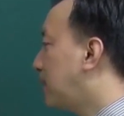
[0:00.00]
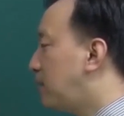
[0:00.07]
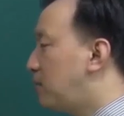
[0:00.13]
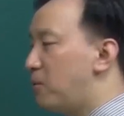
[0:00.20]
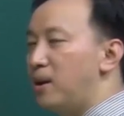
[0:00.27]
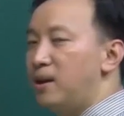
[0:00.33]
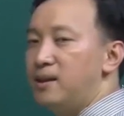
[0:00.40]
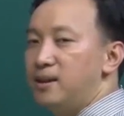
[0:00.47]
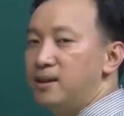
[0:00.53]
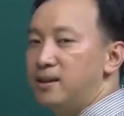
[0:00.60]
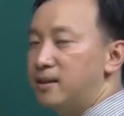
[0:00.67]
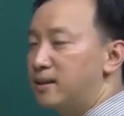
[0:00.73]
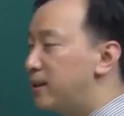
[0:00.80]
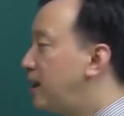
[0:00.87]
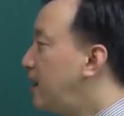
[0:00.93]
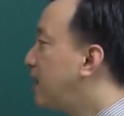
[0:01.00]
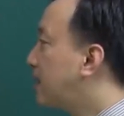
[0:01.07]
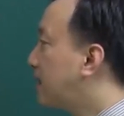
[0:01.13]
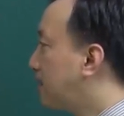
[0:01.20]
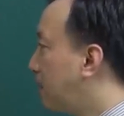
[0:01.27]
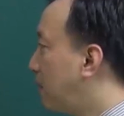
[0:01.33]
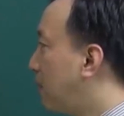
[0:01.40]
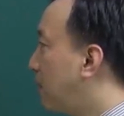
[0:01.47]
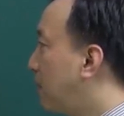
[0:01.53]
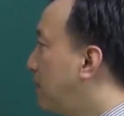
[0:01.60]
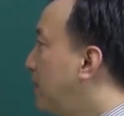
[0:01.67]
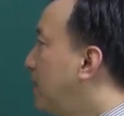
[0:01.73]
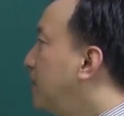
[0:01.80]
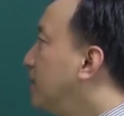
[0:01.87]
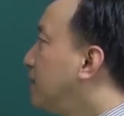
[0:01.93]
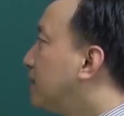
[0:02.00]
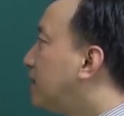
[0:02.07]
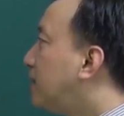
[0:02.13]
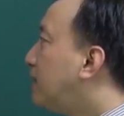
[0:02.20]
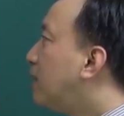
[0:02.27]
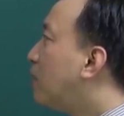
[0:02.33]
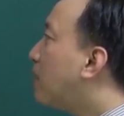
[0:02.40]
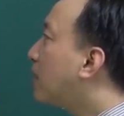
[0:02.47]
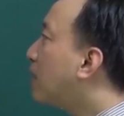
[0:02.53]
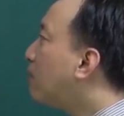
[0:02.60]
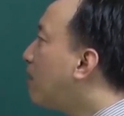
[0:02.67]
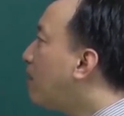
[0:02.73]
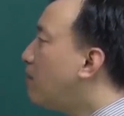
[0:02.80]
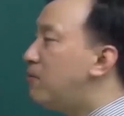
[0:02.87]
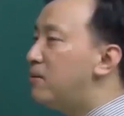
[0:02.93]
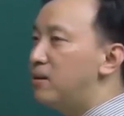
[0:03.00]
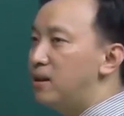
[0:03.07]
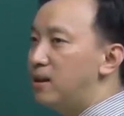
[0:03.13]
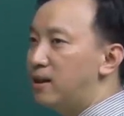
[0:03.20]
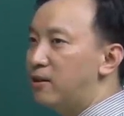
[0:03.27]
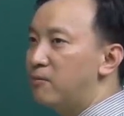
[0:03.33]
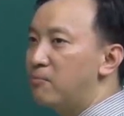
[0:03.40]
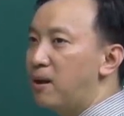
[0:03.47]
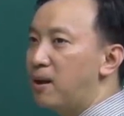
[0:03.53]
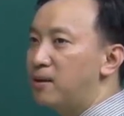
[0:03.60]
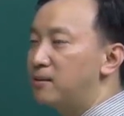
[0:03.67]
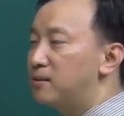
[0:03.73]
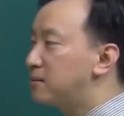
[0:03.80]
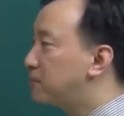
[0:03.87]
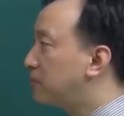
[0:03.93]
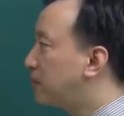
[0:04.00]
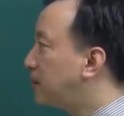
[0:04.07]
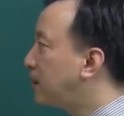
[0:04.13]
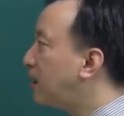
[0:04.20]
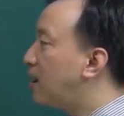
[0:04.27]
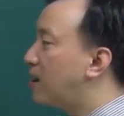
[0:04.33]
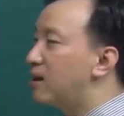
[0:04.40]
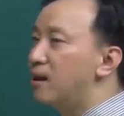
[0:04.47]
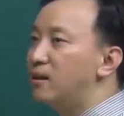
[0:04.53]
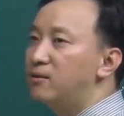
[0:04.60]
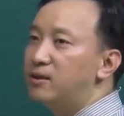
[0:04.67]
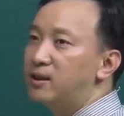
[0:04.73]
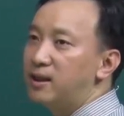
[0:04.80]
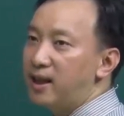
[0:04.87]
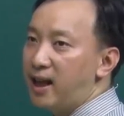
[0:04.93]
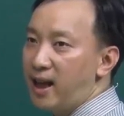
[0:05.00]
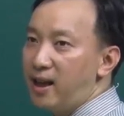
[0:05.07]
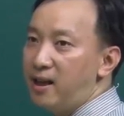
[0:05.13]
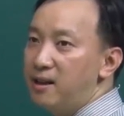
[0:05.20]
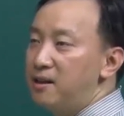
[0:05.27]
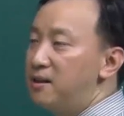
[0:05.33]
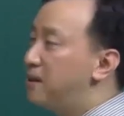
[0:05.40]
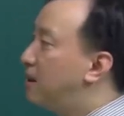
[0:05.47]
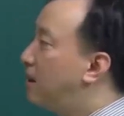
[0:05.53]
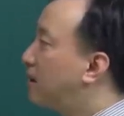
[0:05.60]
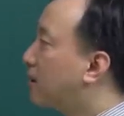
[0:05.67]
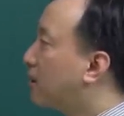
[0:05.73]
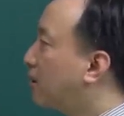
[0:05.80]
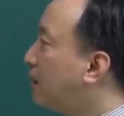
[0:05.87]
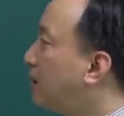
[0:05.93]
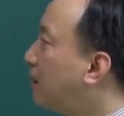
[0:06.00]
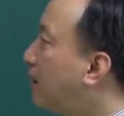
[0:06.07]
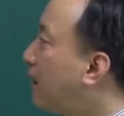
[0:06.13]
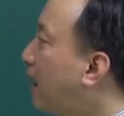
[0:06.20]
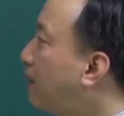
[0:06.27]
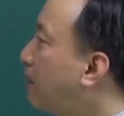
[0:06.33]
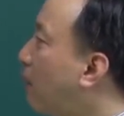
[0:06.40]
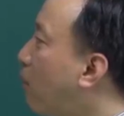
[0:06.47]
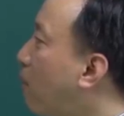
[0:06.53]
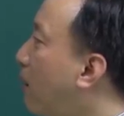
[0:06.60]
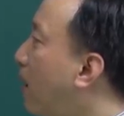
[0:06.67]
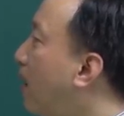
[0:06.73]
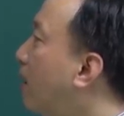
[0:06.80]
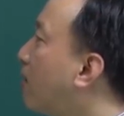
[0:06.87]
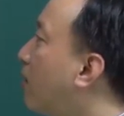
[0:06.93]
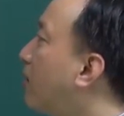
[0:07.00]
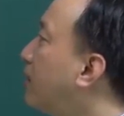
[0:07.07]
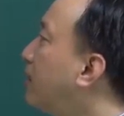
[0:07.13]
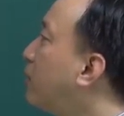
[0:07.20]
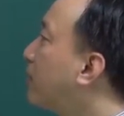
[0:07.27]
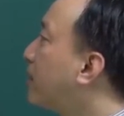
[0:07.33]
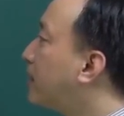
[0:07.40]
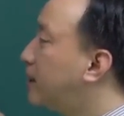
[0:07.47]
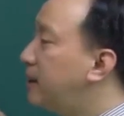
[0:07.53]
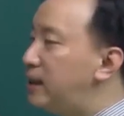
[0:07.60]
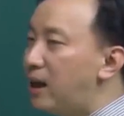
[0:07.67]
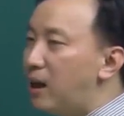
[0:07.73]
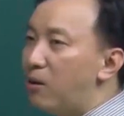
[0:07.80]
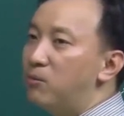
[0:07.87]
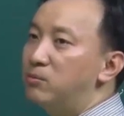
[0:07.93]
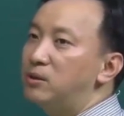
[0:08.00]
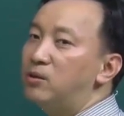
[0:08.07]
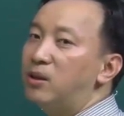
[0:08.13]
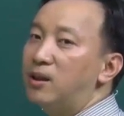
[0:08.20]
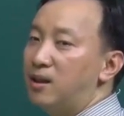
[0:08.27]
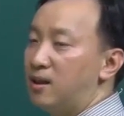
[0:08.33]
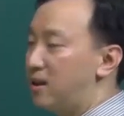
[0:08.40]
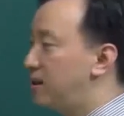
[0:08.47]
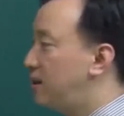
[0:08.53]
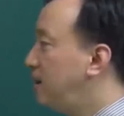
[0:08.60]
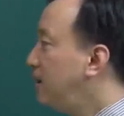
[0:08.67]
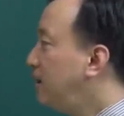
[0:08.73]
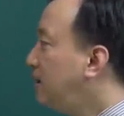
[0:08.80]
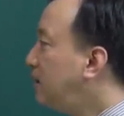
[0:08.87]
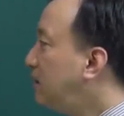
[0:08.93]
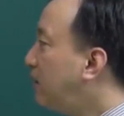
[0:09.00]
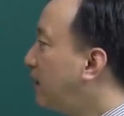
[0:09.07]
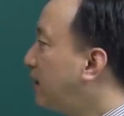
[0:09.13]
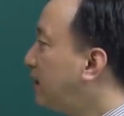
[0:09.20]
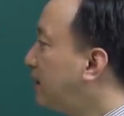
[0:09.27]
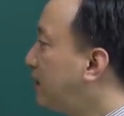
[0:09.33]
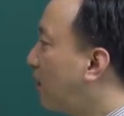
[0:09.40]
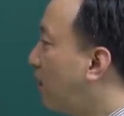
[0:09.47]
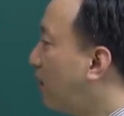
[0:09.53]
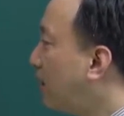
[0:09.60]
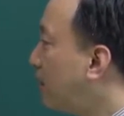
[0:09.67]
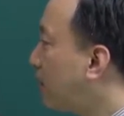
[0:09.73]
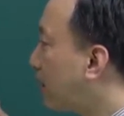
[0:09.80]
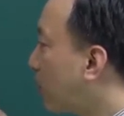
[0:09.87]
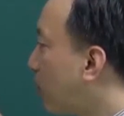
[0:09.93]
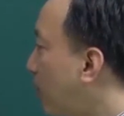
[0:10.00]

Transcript: chăn nuôi D. Là dịch vụ Thế đồng bằng Đông Âu là đồng bằng rất là lớn của nước Nga à, Có đất, đất đen màu mỡ, có điều kiện khí hậu rất thuận lợi Như vậy thì đó là điều kiện